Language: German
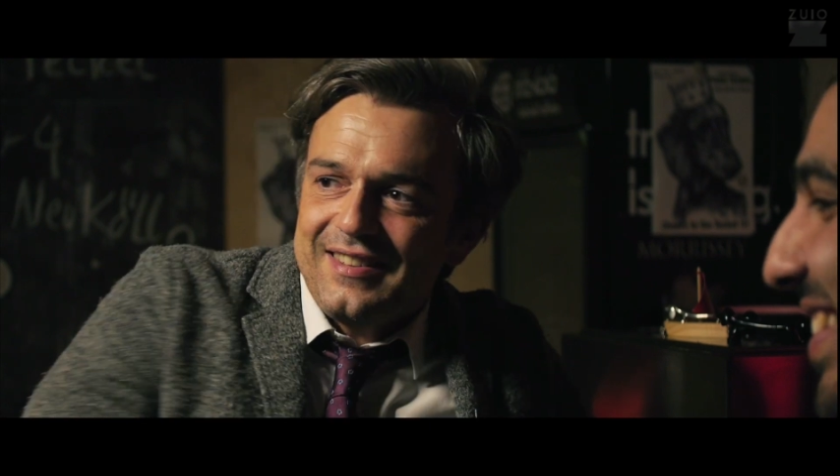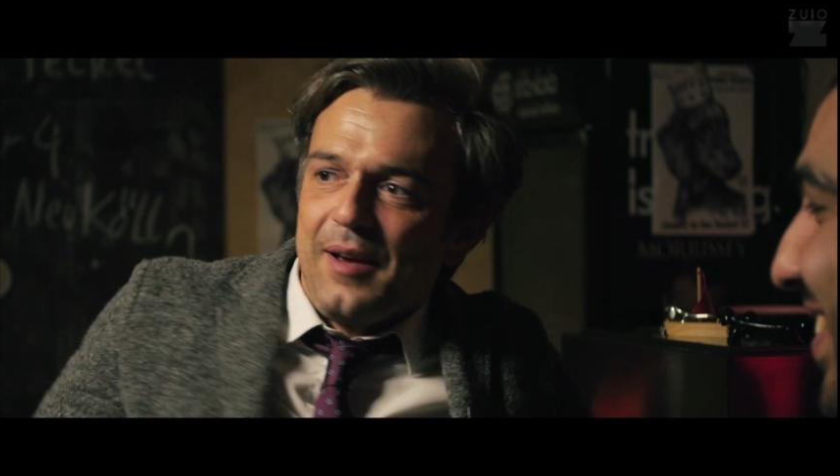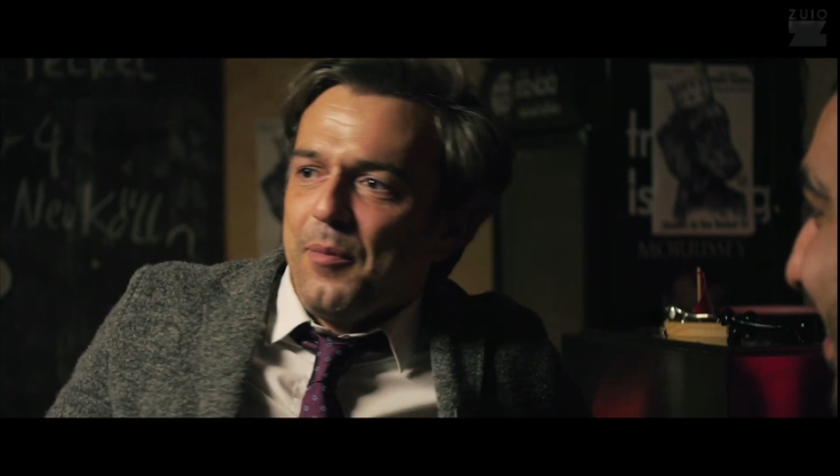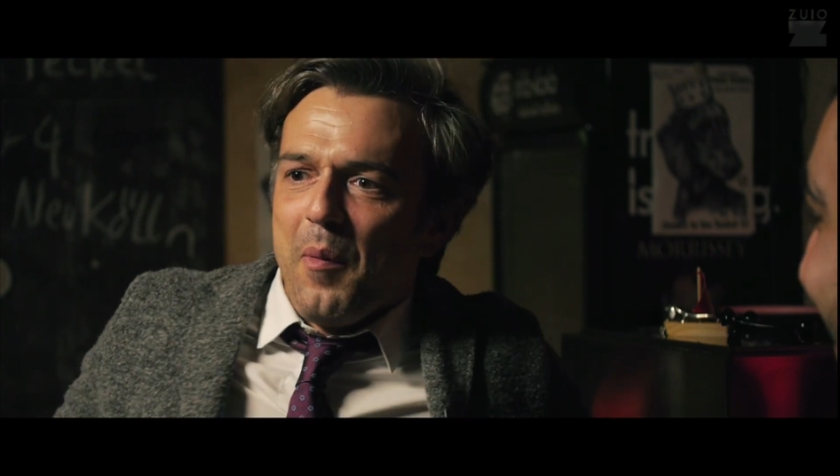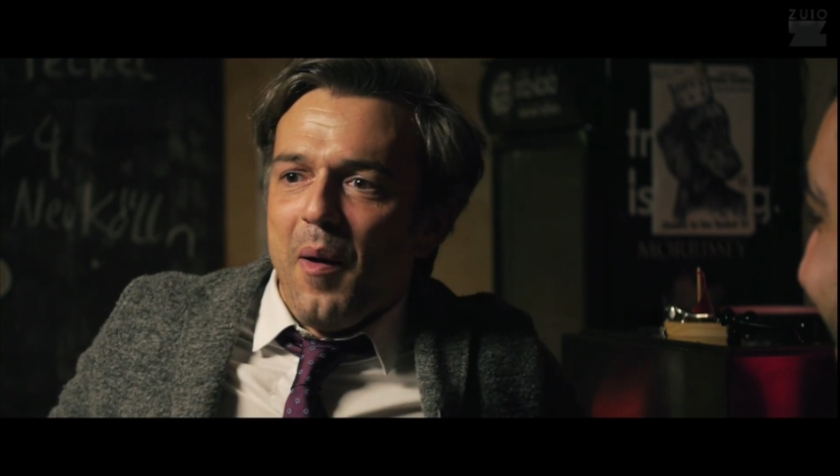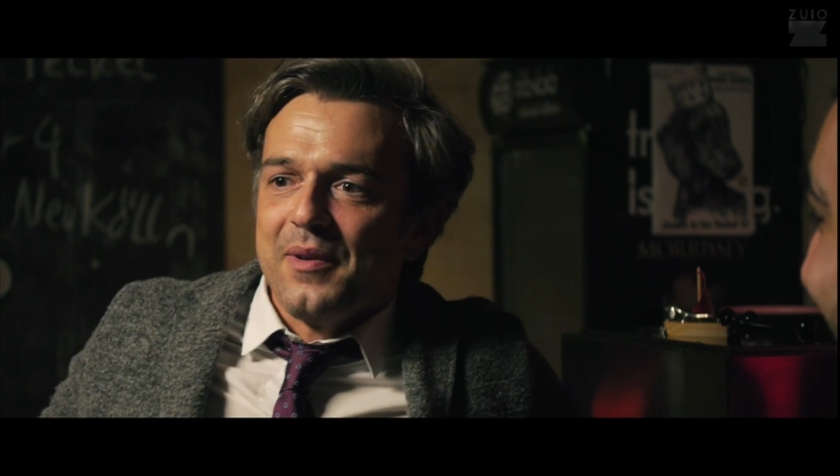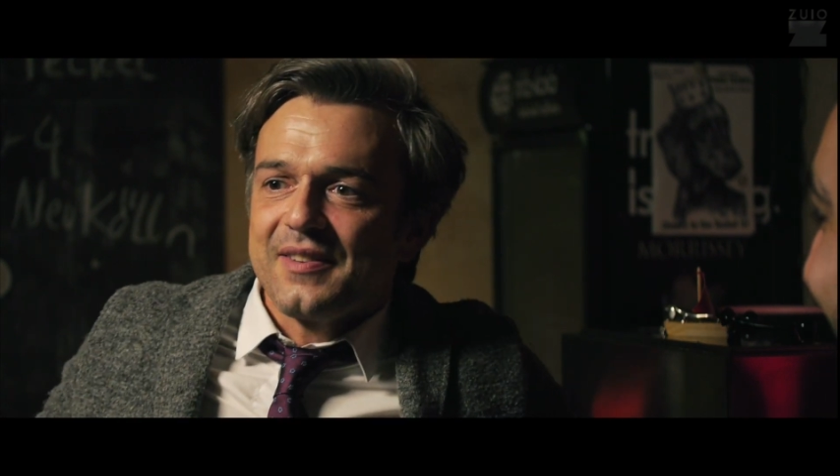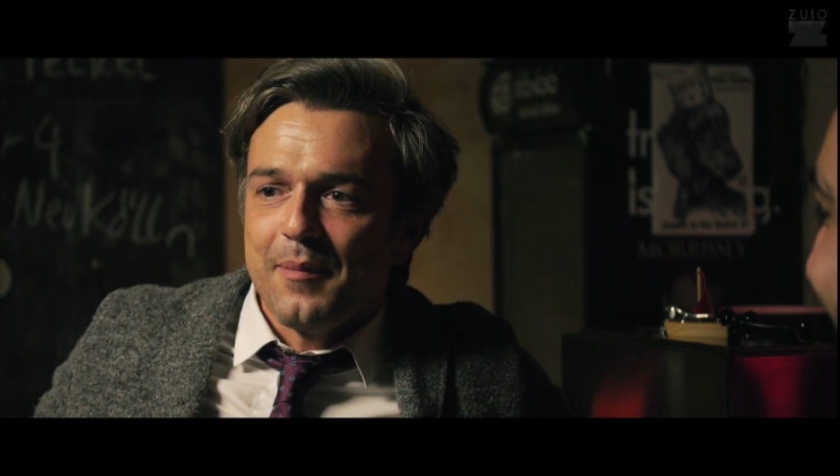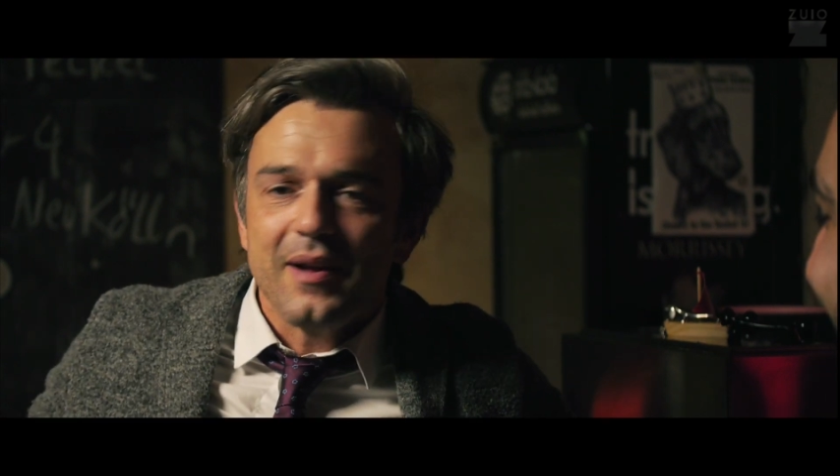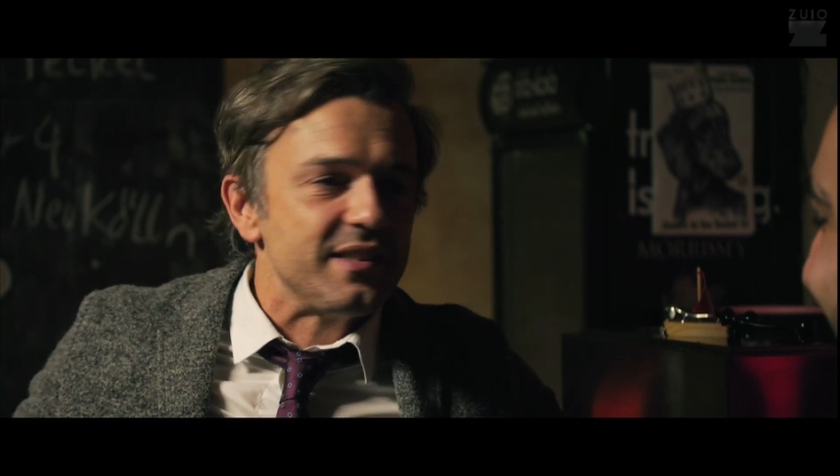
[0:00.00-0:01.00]
Ich habe also- überhaupt
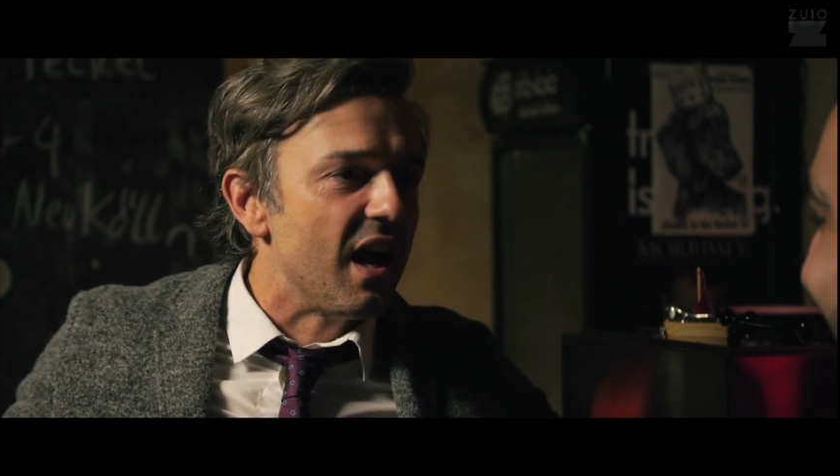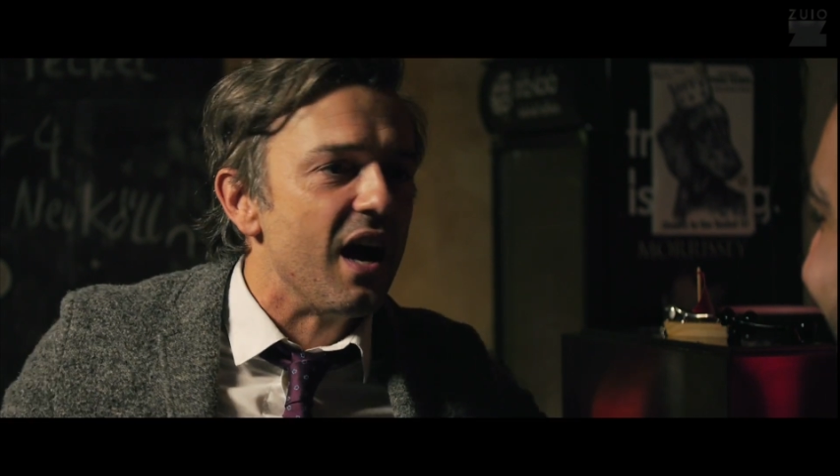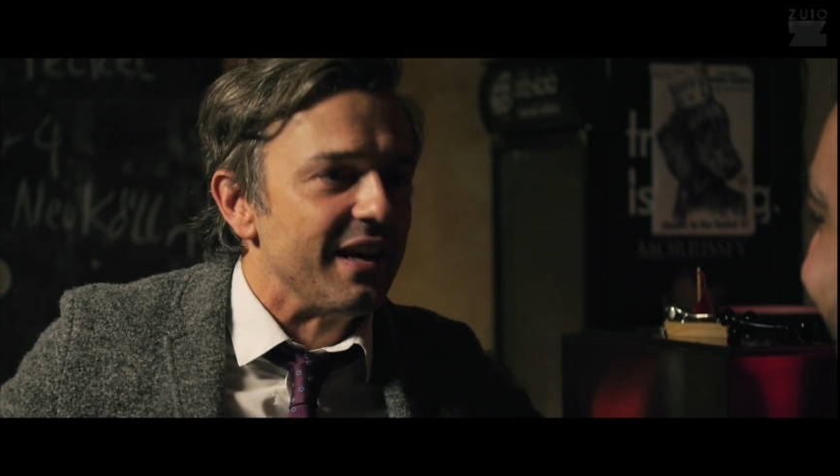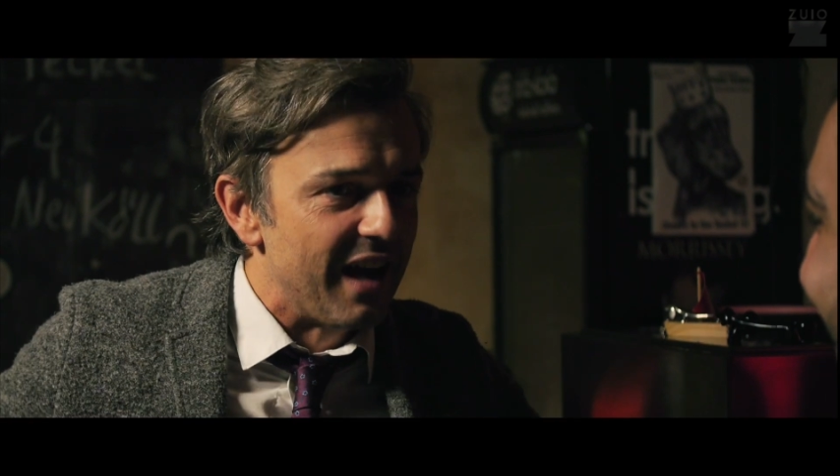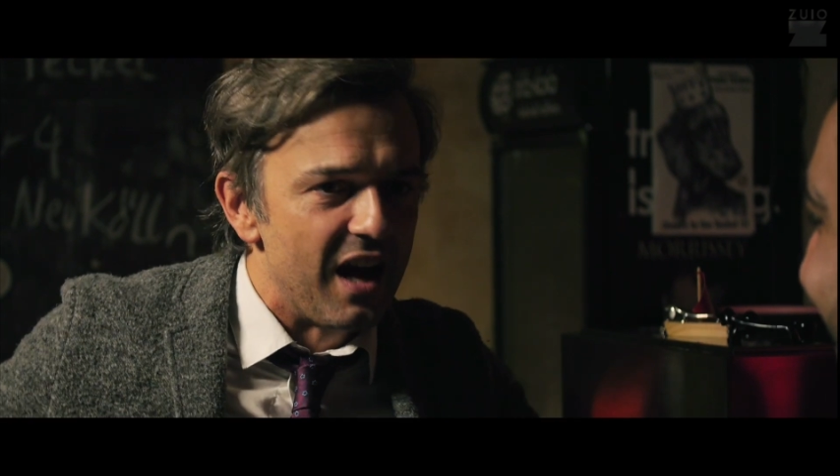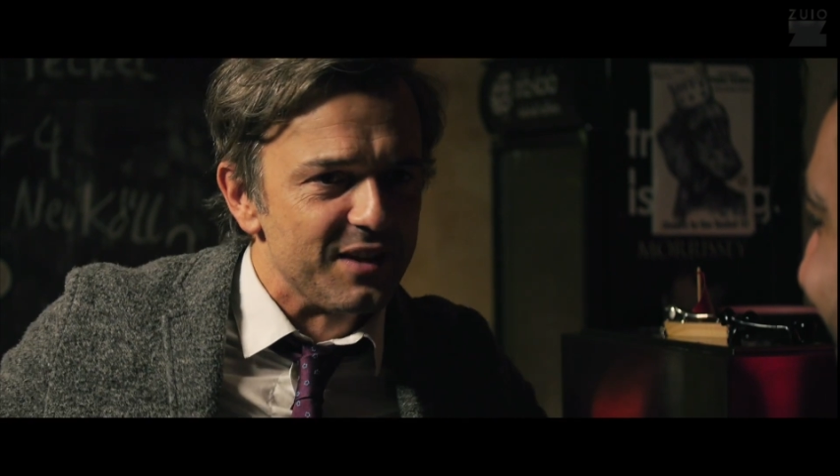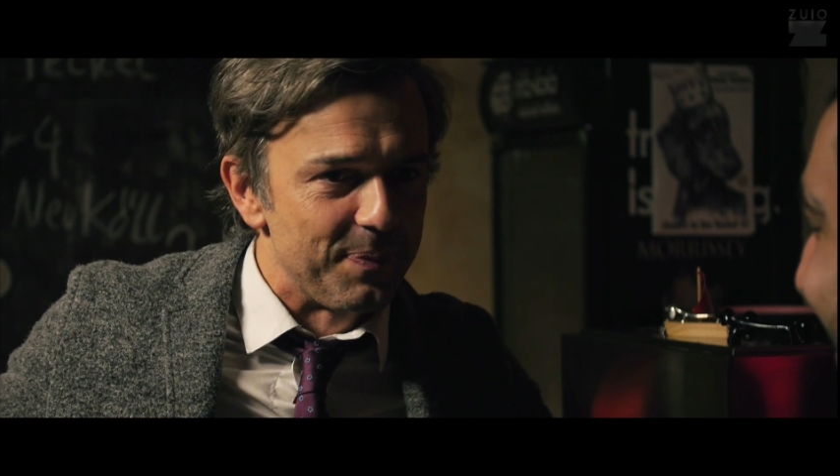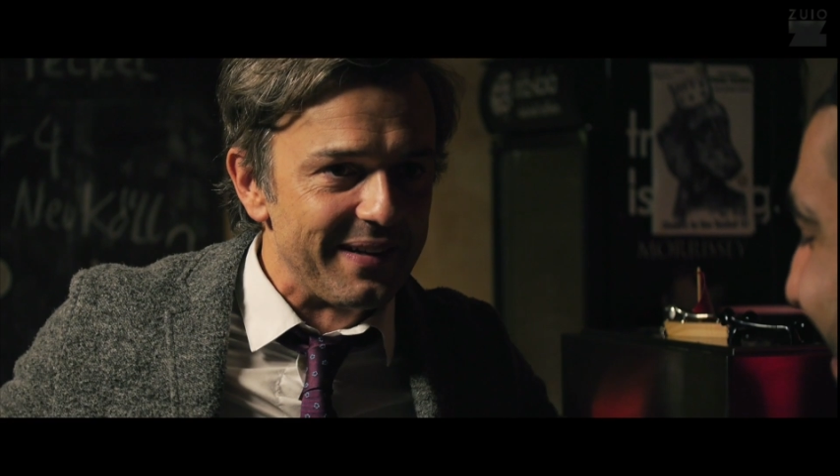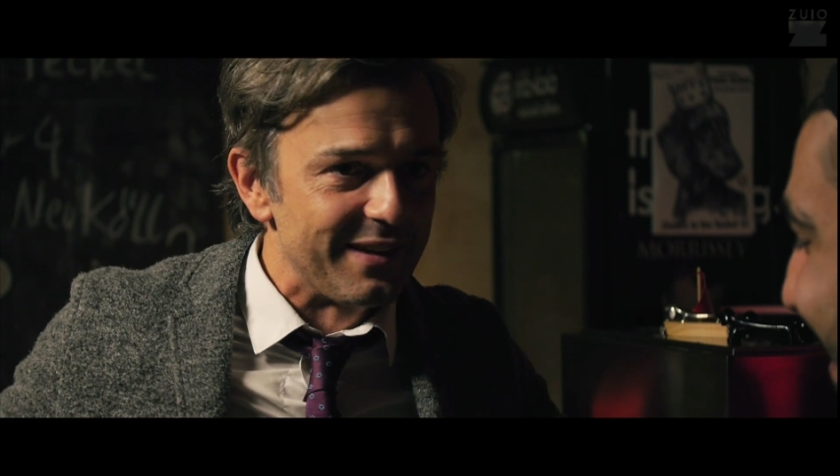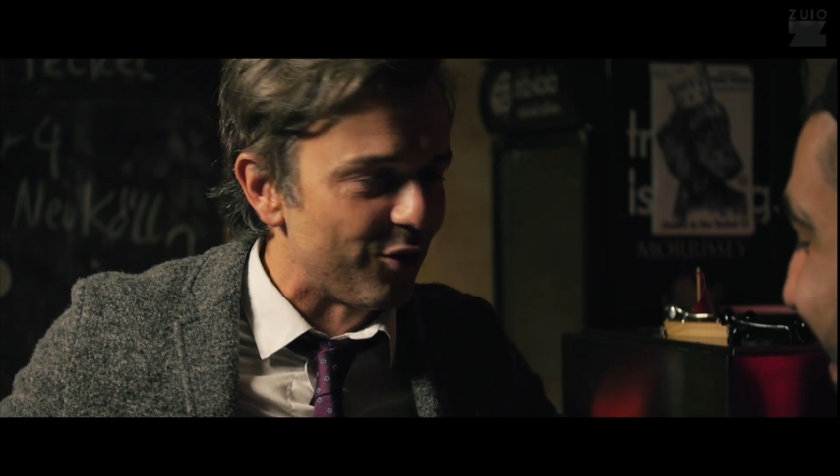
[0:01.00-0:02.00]
nichts gemacht. Ja, egal, ich
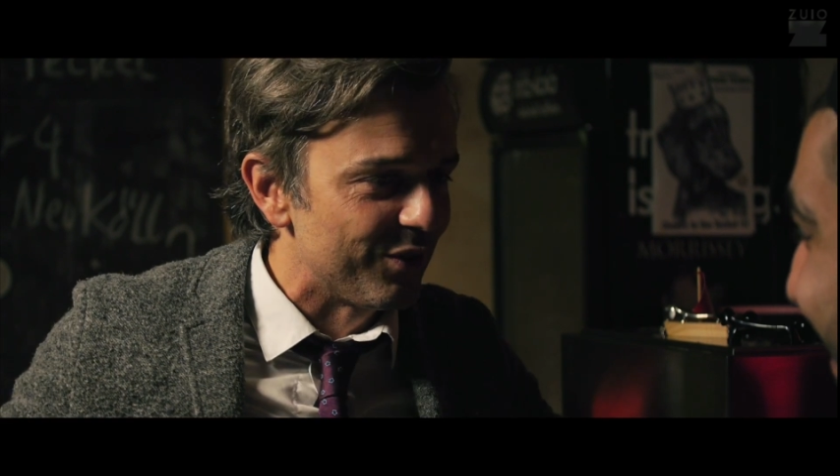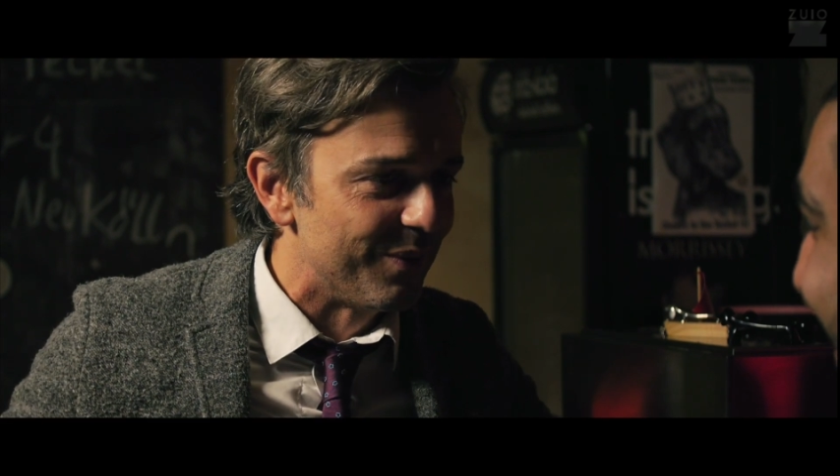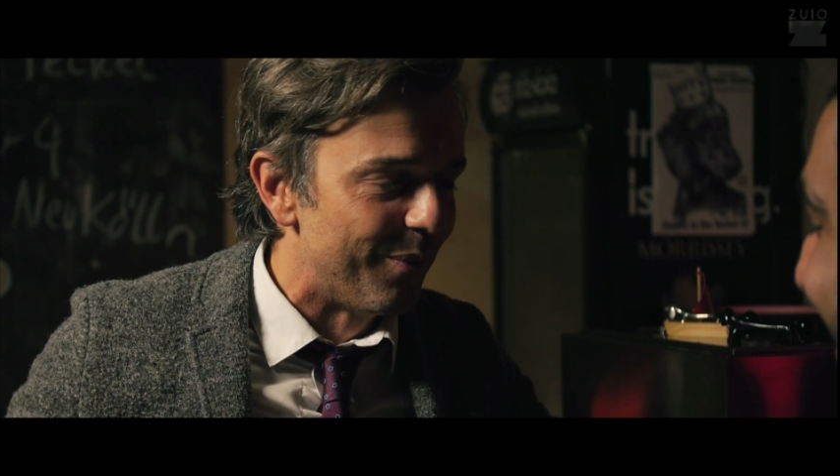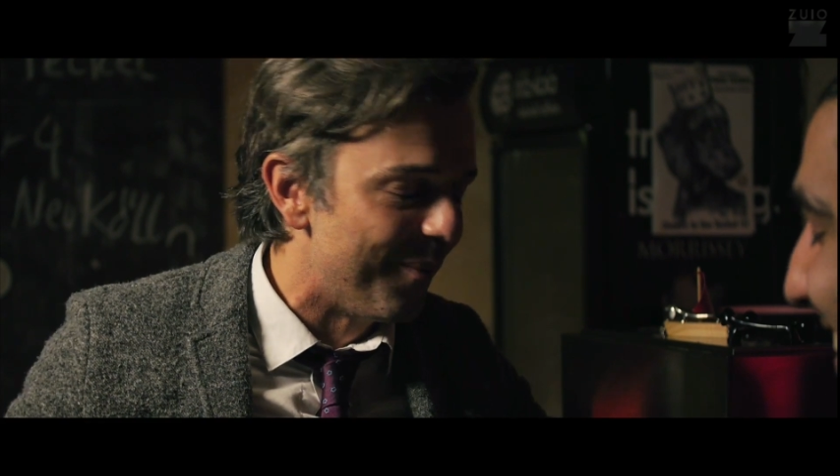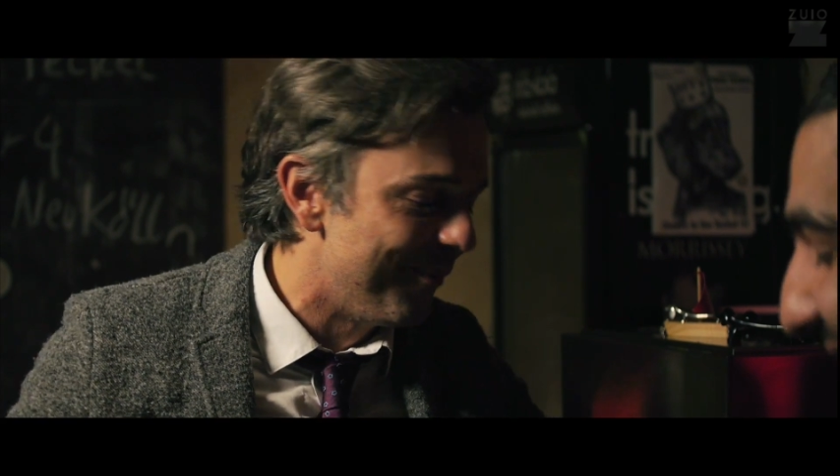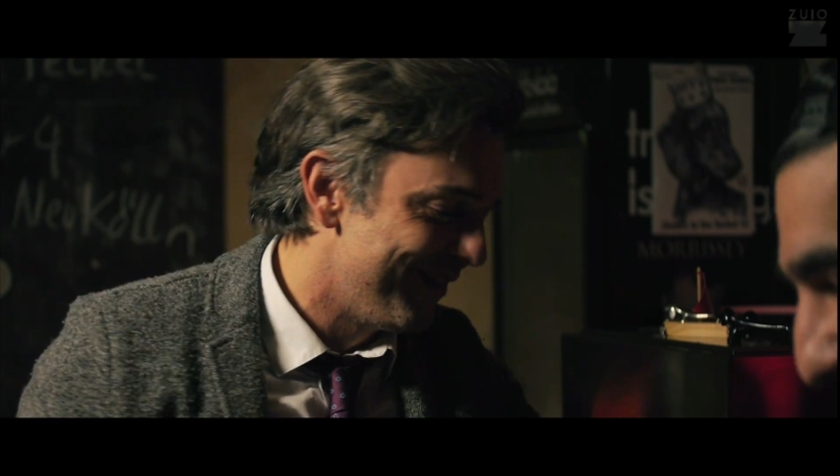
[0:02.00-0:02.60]
bring den trotzdem um.